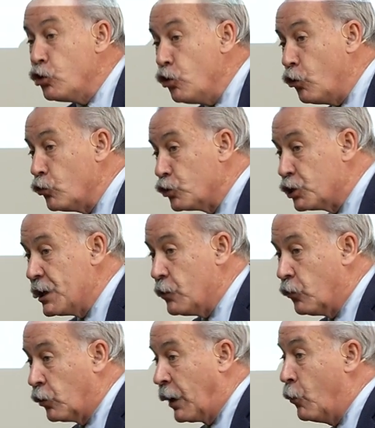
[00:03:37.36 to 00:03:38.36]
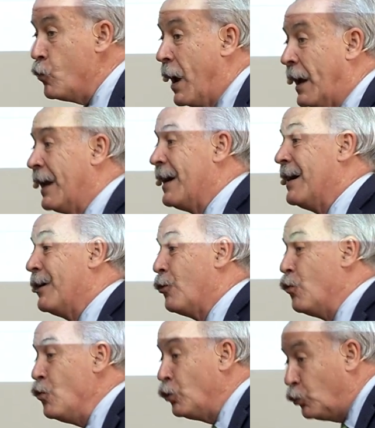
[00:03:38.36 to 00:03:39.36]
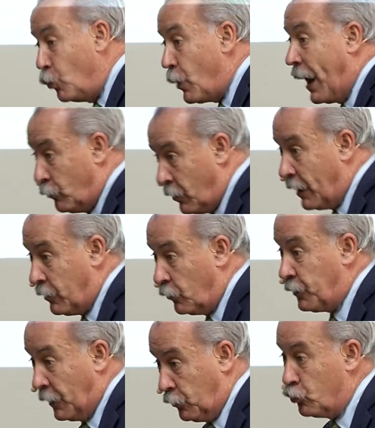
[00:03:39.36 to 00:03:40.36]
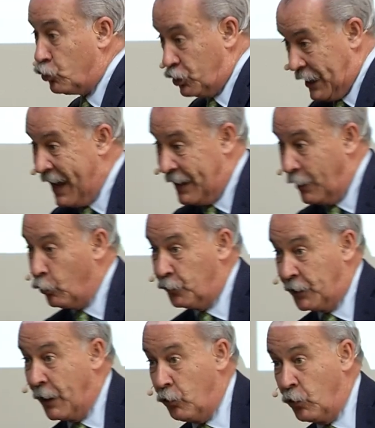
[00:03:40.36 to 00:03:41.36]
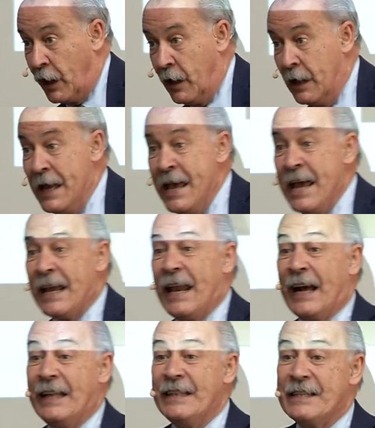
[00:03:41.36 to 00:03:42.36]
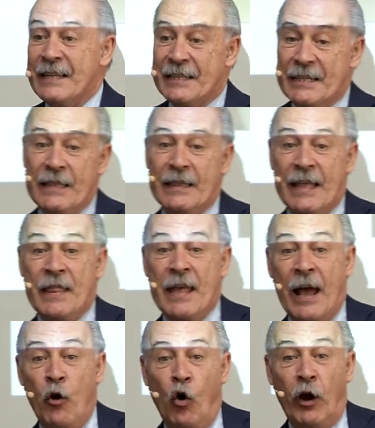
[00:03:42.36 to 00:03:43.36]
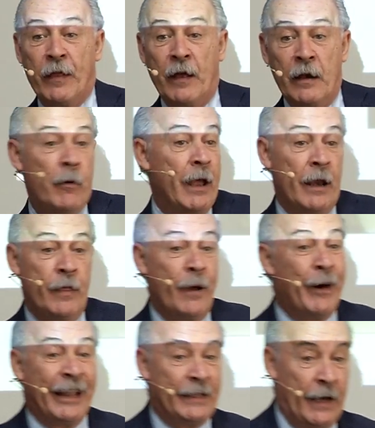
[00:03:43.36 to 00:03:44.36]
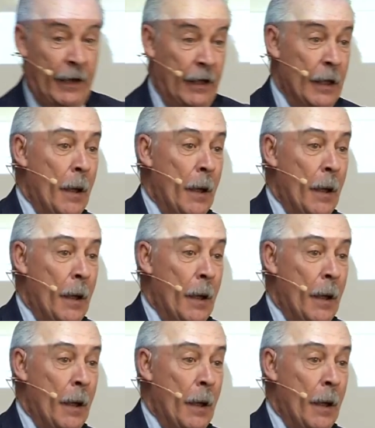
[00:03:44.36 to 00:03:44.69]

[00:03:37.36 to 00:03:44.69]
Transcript: yo consigo que una cultura en una negociación sea negociadora, que la gente se siente, dialogue, delibere, debata,